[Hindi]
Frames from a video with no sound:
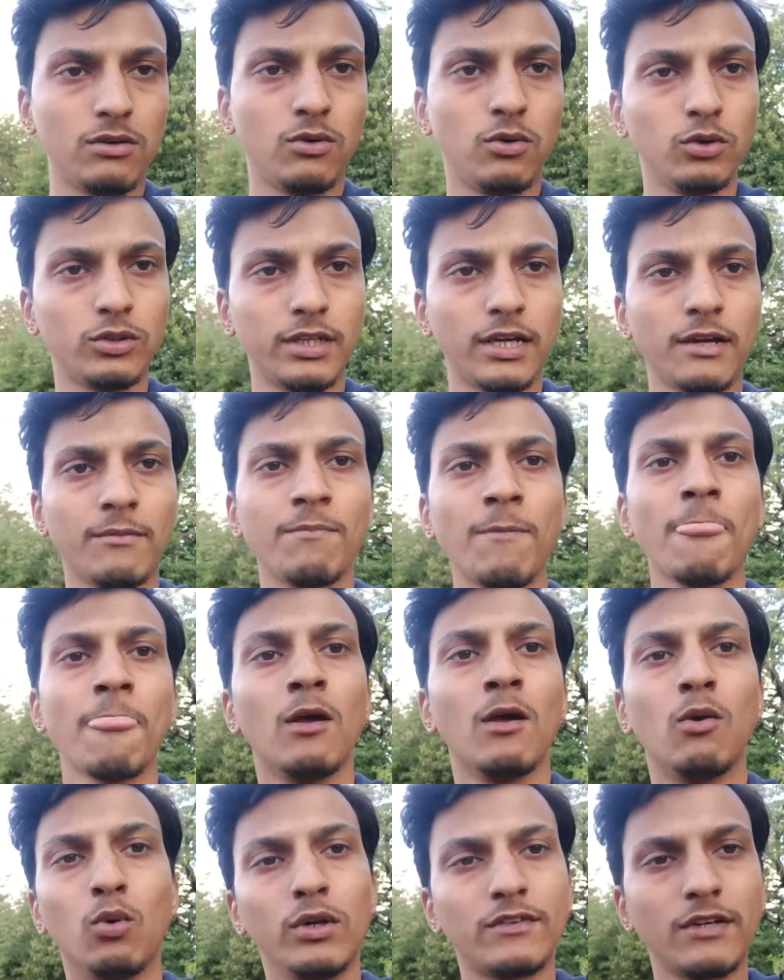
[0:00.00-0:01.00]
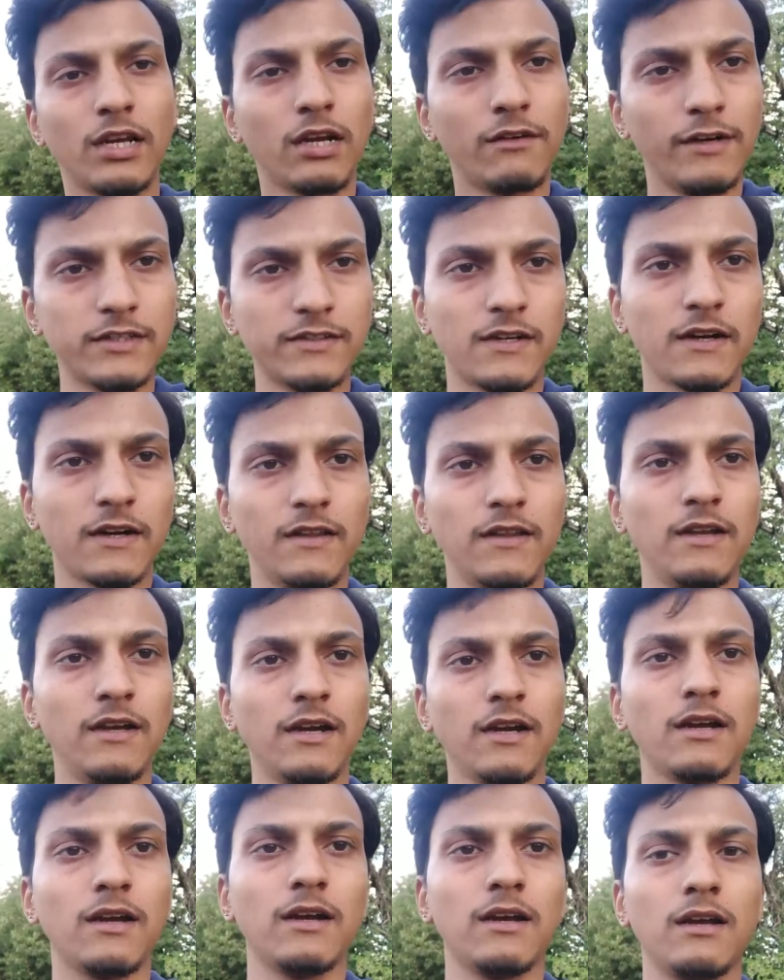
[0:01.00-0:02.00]
होते हैं उन्हीं से रिक्वेस्ट कर
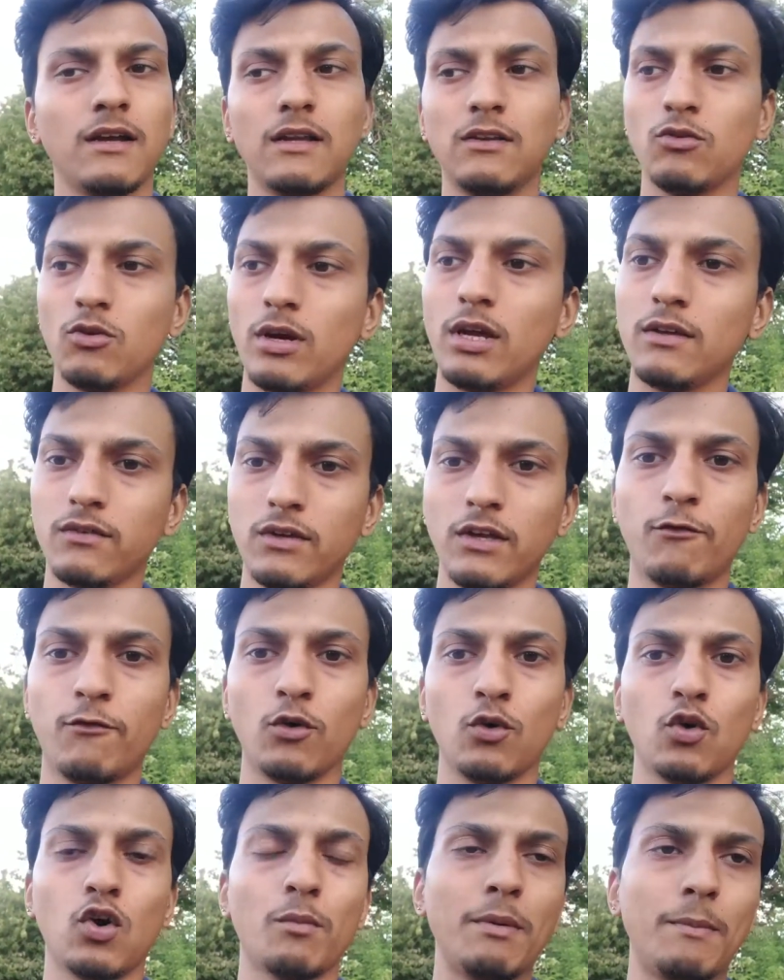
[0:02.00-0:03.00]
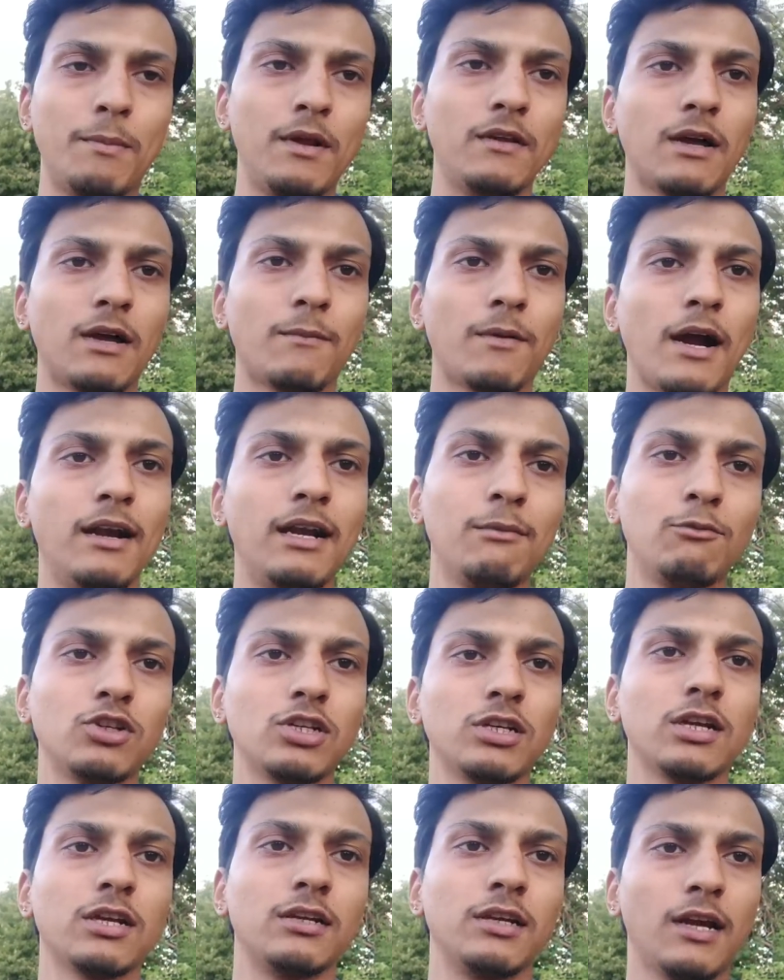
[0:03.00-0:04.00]
दीजिएगा कि जो है इसकी फ़ोटोकॉपी प्लीज़ आप काइंडली
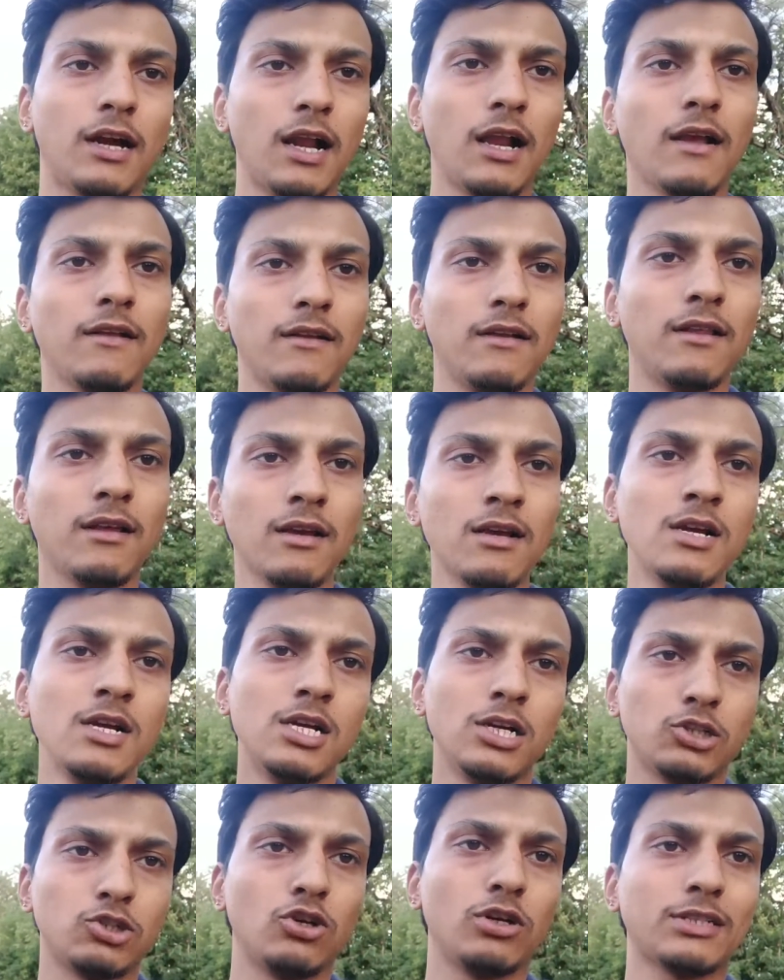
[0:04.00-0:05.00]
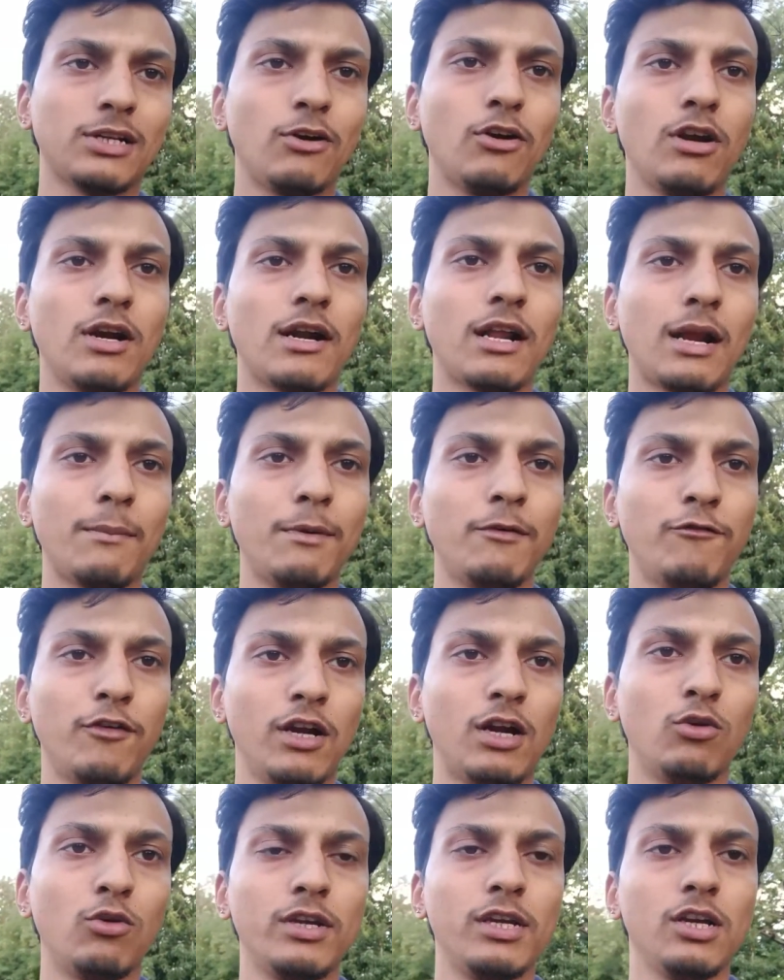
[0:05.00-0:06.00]
मुझे निकाल के दे दें जो अथॉरिटी लेटर आपने
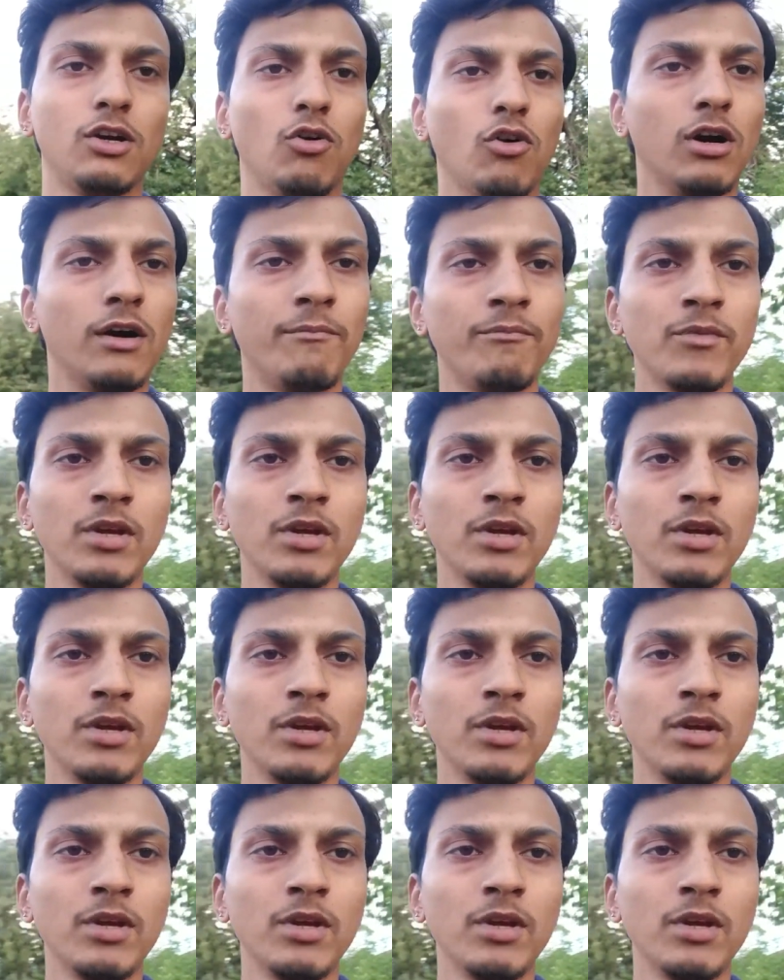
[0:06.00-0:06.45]
फिलआउट किया होगा